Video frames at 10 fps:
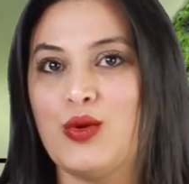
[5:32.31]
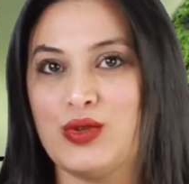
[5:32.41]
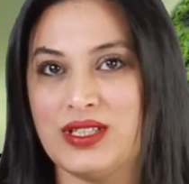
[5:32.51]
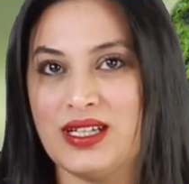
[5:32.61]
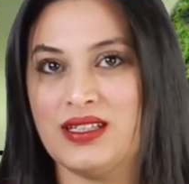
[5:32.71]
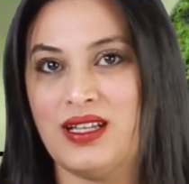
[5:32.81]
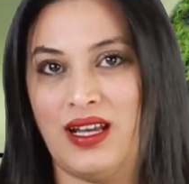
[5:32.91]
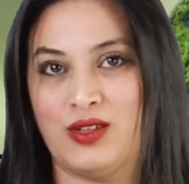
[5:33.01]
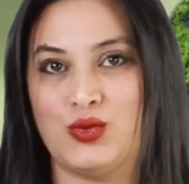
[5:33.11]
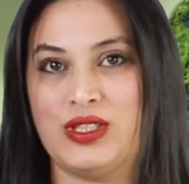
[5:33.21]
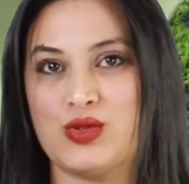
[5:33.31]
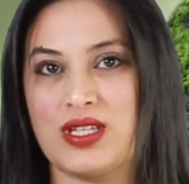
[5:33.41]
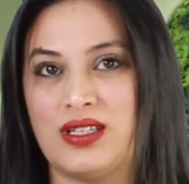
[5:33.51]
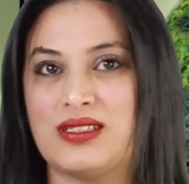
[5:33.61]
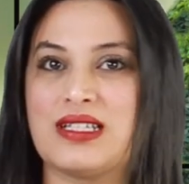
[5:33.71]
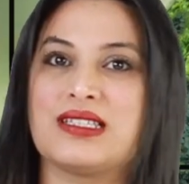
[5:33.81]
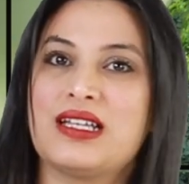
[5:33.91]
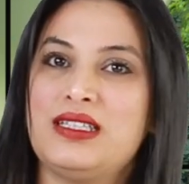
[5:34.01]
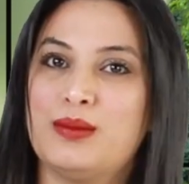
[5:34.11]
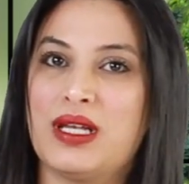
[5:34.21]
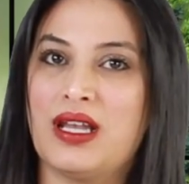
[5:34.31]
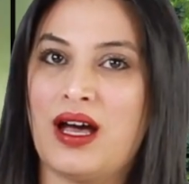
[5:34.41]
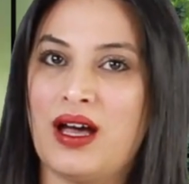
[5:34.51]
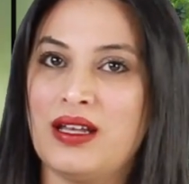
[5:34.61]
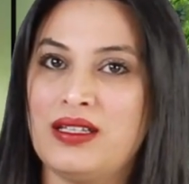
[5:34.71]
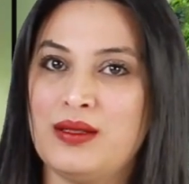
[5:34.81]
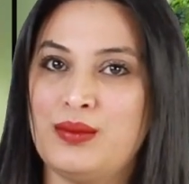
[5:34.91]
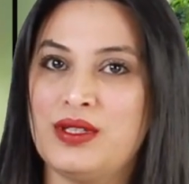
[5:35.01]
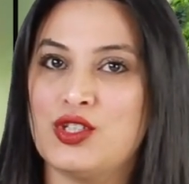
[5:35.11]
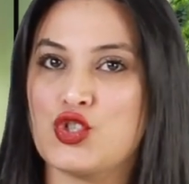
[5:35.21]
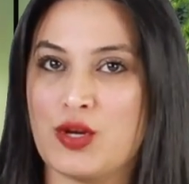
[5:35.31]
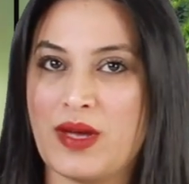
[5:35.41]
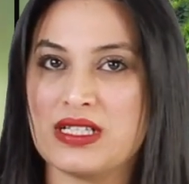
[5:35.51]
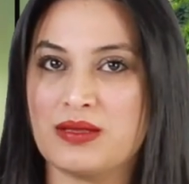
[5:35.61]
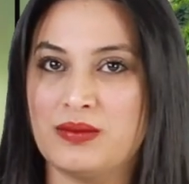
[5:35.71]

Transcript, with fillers: وداد العيدوني أستاذة التعليم العالي بجامعة